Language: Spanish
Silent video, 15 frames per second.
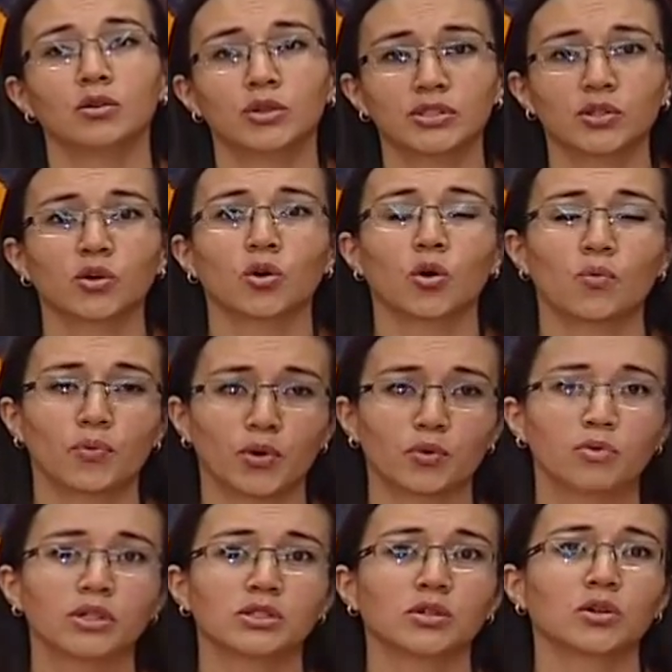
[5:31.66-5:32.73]
Y nuestro
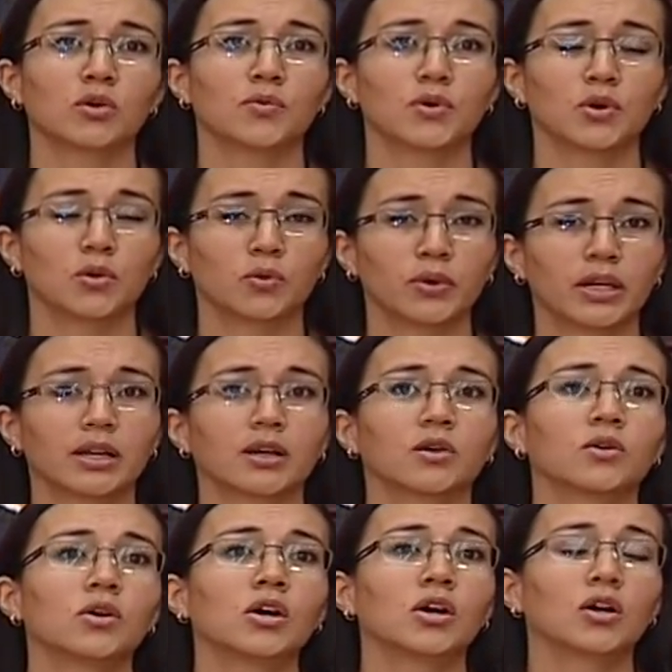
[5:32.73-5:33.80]
compromiso como
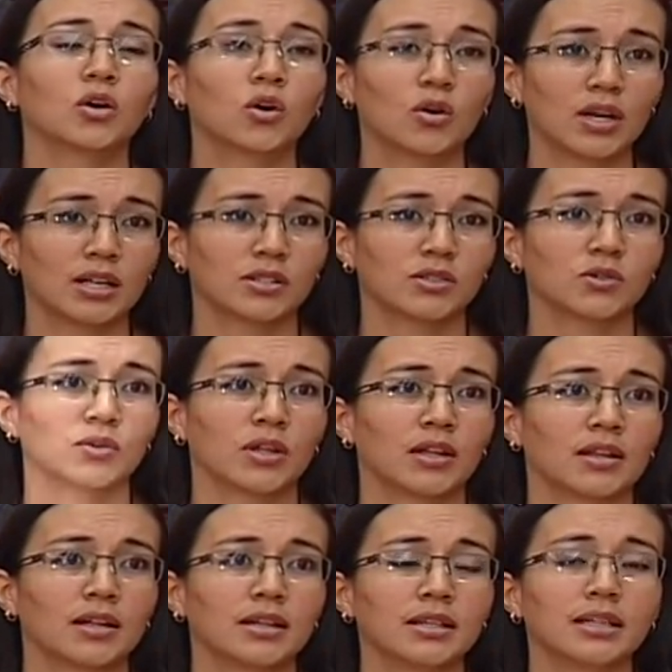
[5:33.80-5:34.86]
gobierno con la
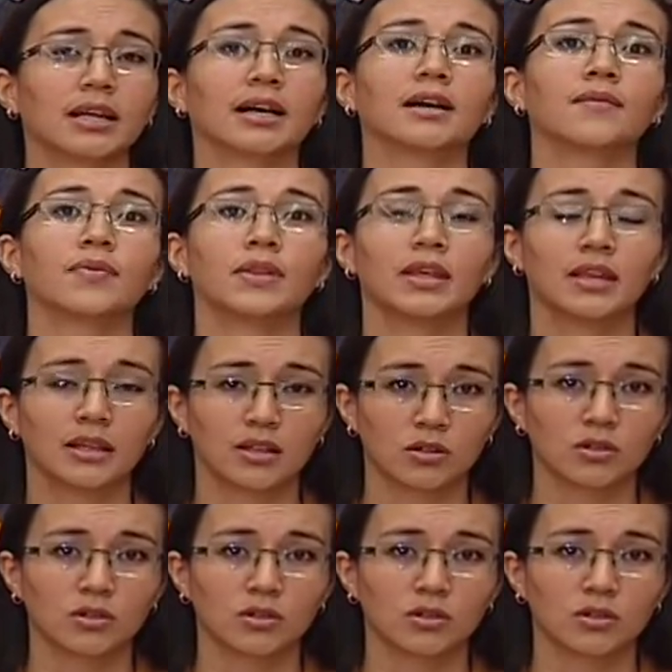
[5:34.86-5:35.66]
ciudadanía y